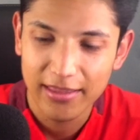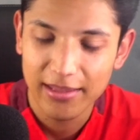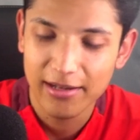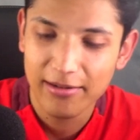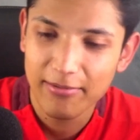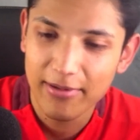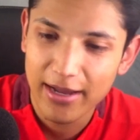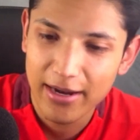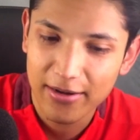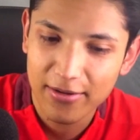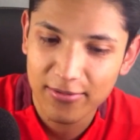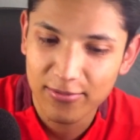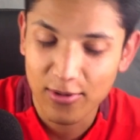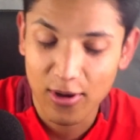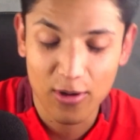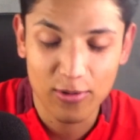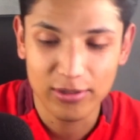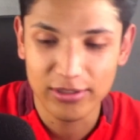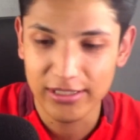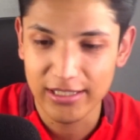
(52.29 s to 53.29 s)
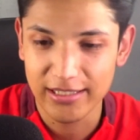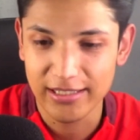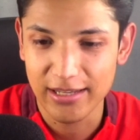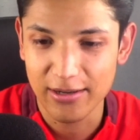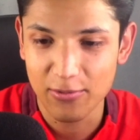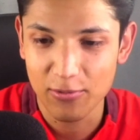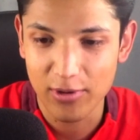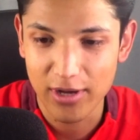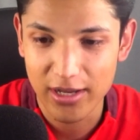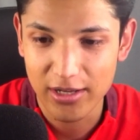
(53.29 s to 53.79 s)
del barrio. No, es que esa
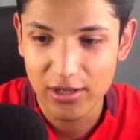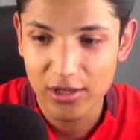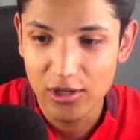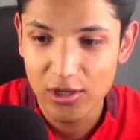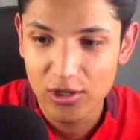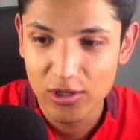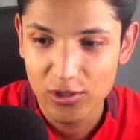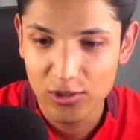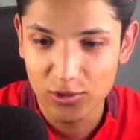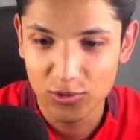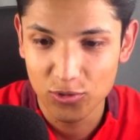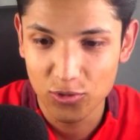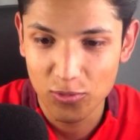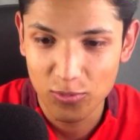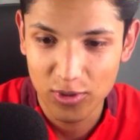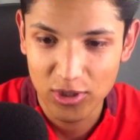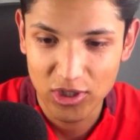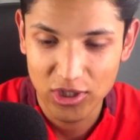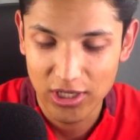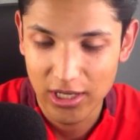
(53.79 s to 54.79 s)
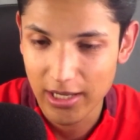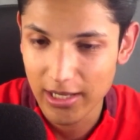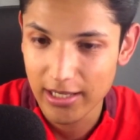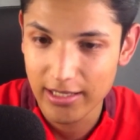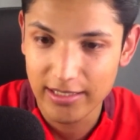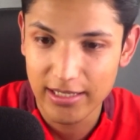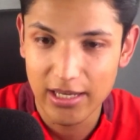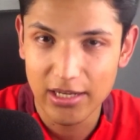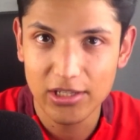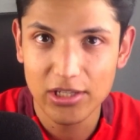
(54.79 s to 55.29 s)
jugada estuvo muy chida
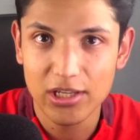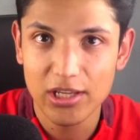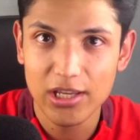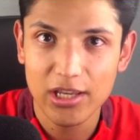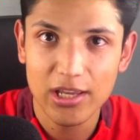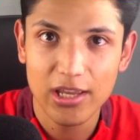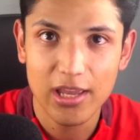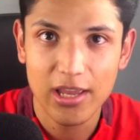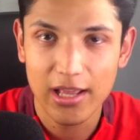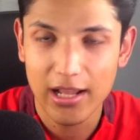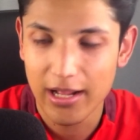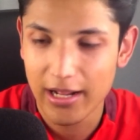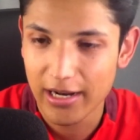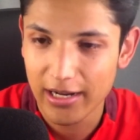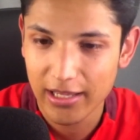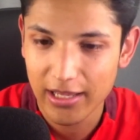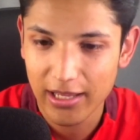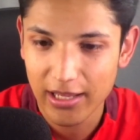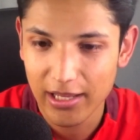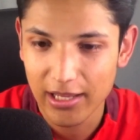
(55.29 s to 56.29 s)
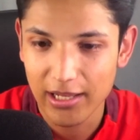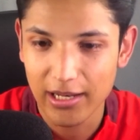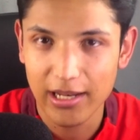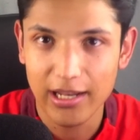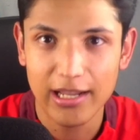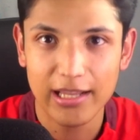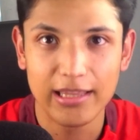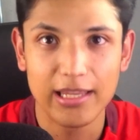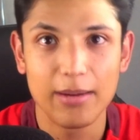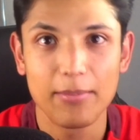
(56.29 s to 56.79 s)
y Sergi, la verdad que
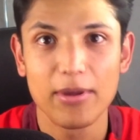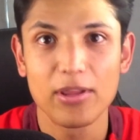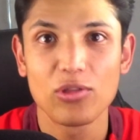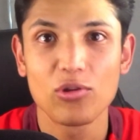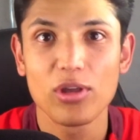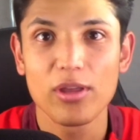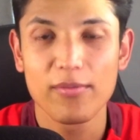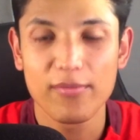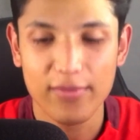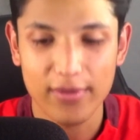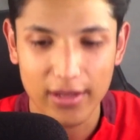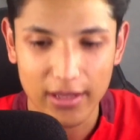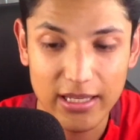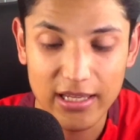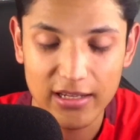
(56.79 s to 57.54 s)
el tremendo infra,